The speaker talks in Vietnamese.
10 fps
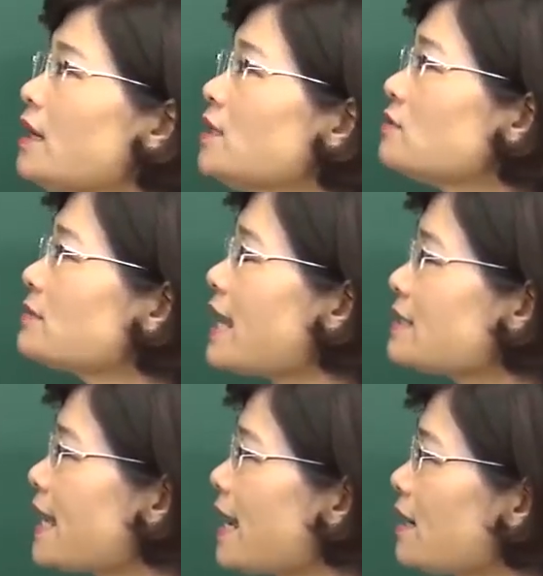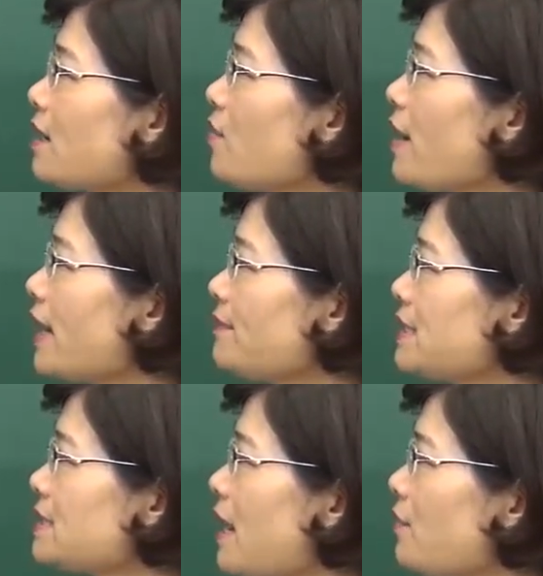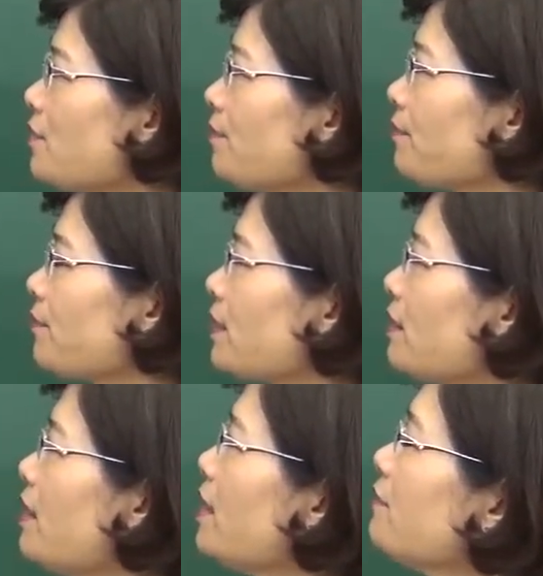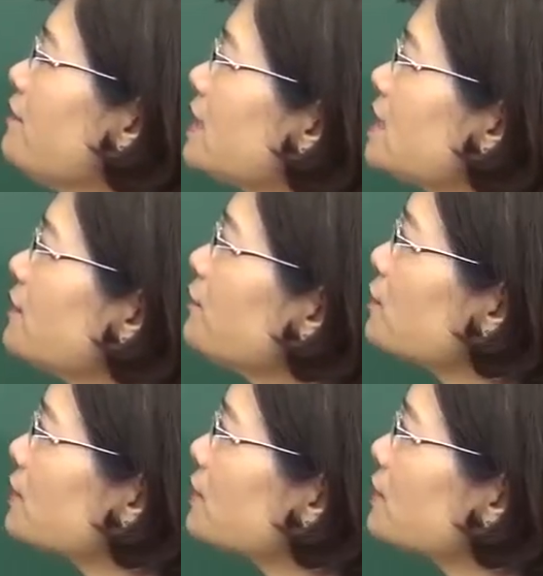chúng ta sang câu 26 Việc chính phủ